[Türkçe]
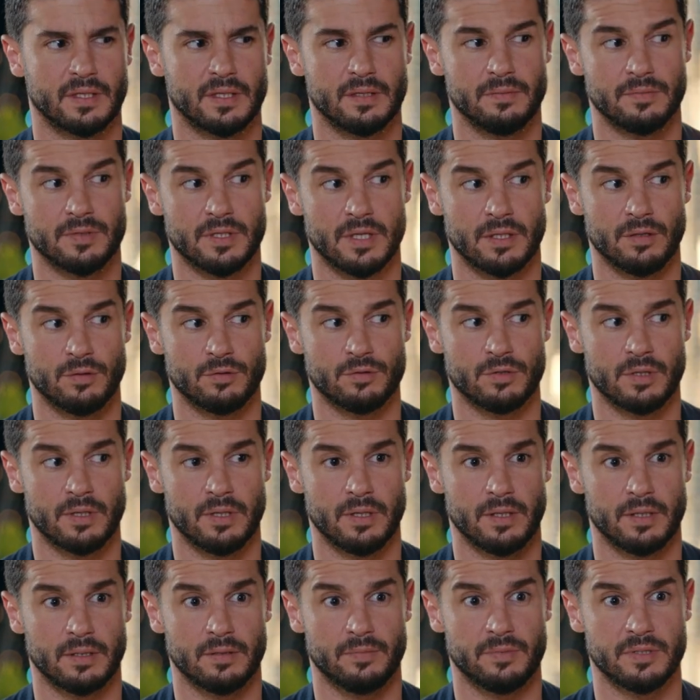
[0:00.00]
Kimsenin özel
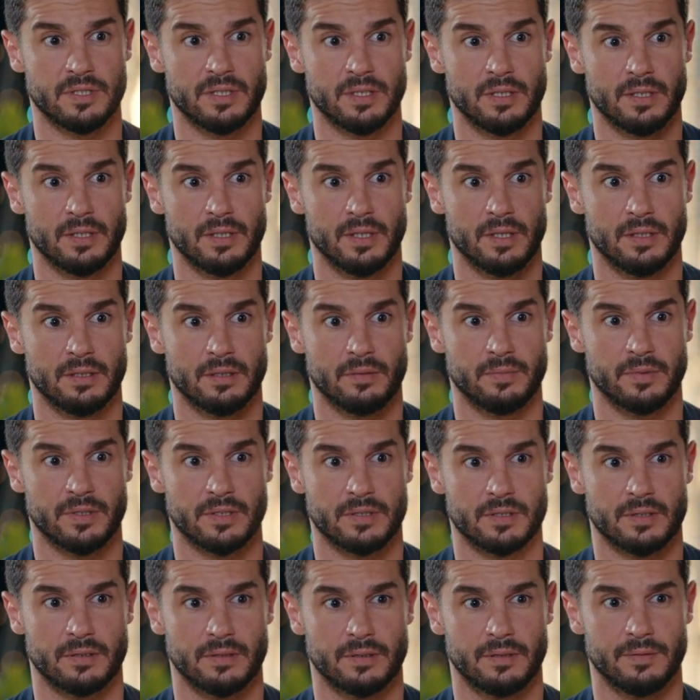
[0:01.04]
hayatı bizi
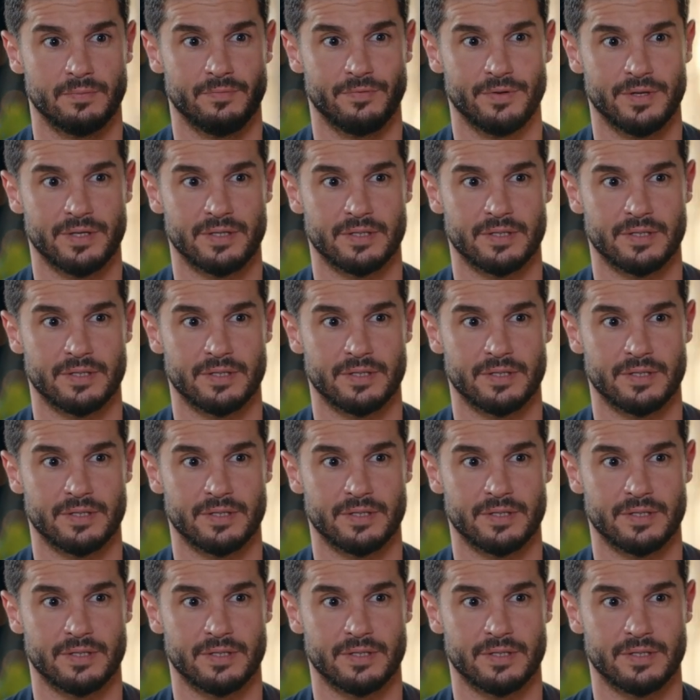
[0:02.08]
ilgilendirmez. Kim mi